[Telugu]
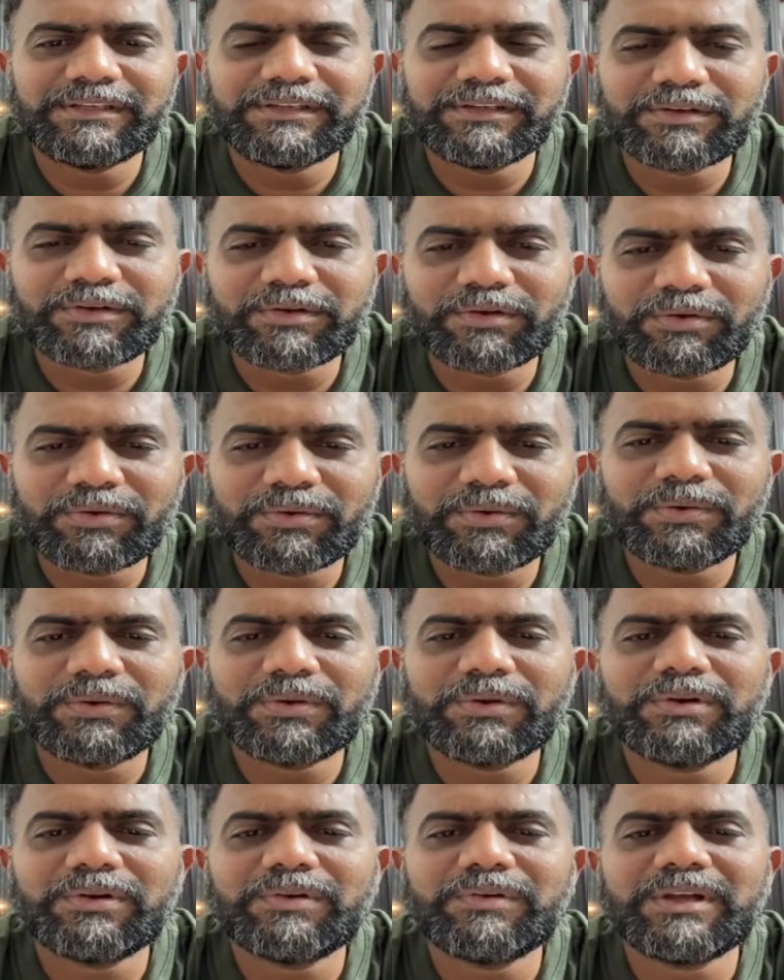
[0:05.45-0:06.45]
ఇంట్లో
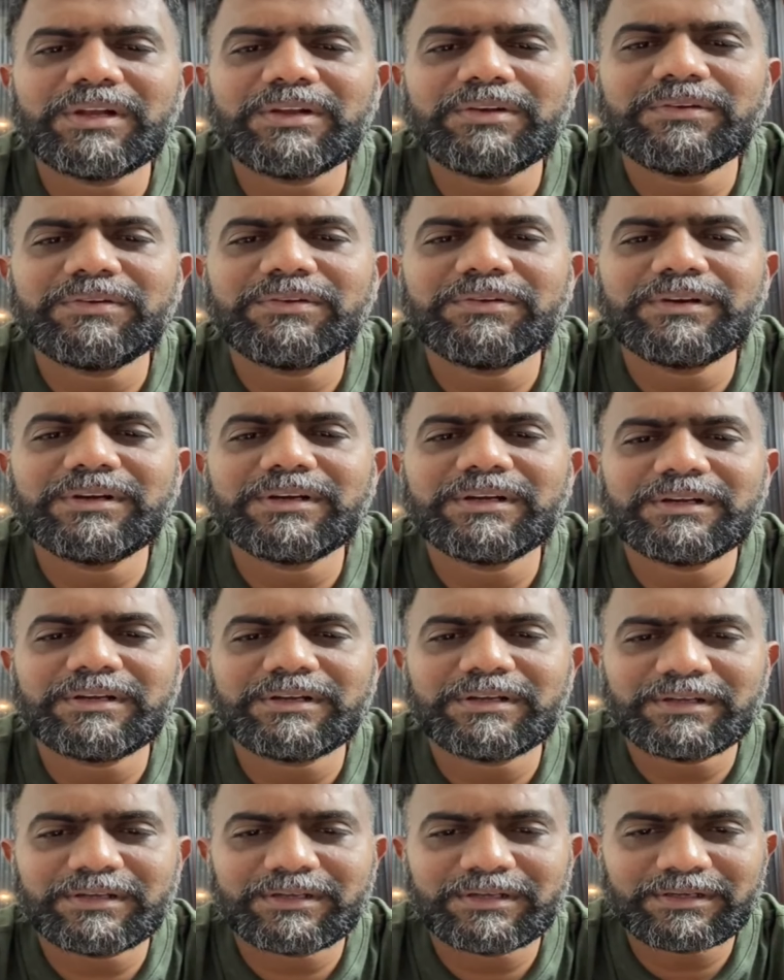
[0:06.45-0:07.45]
వాళ్ళు
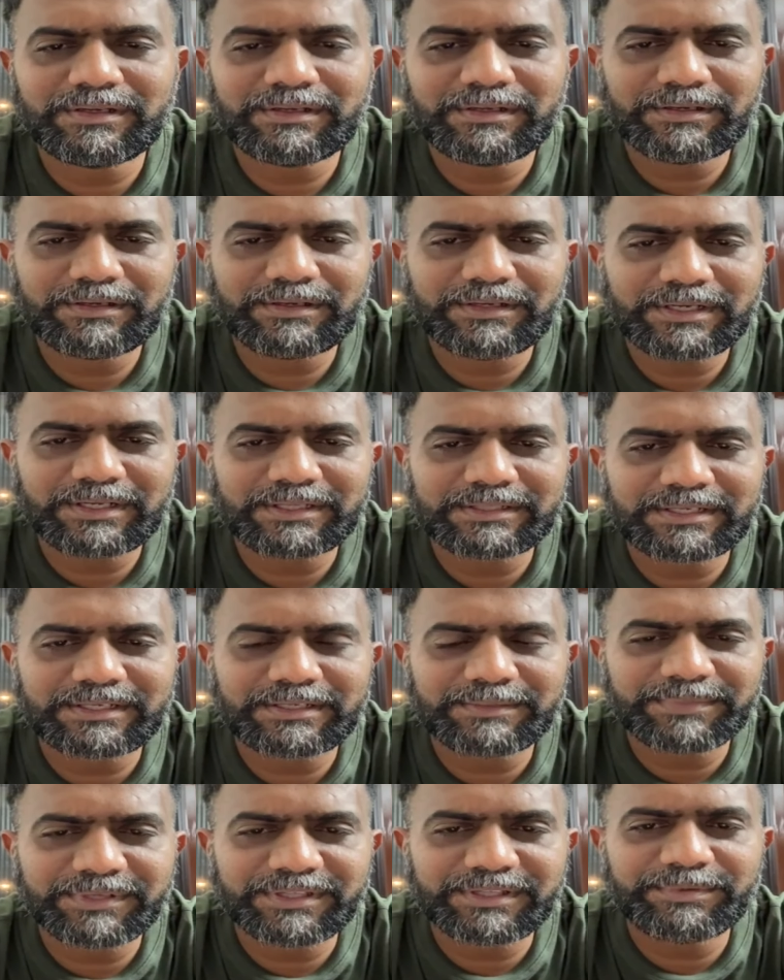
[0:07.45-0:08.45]

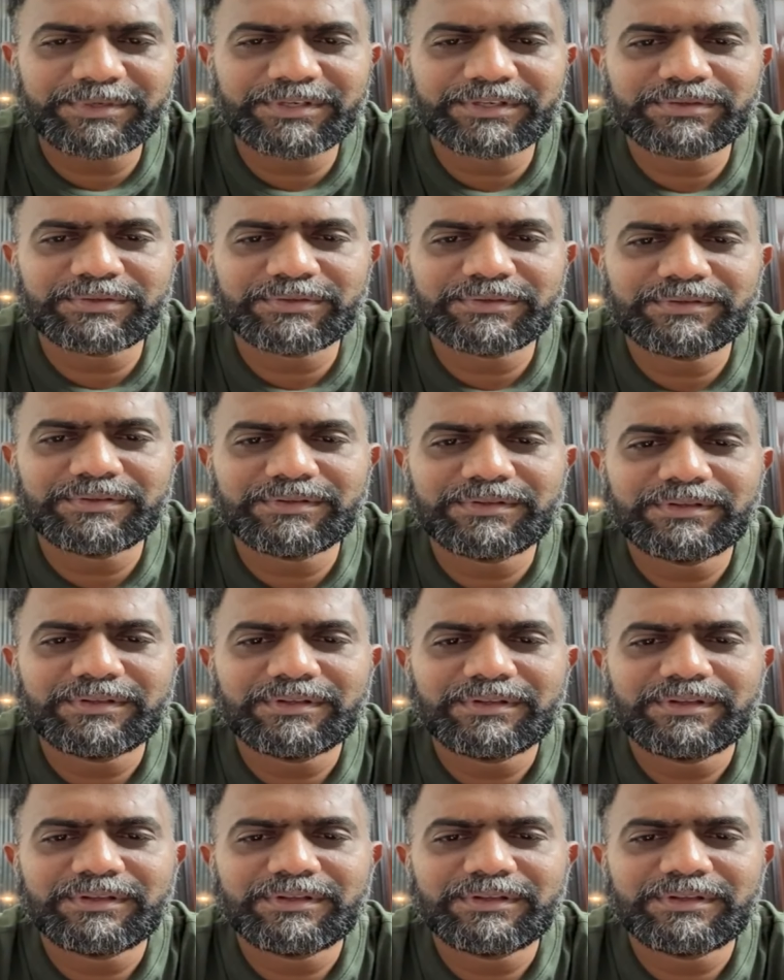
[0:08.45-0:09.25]
అతన్ని ఇబ్బంది పెడుతూ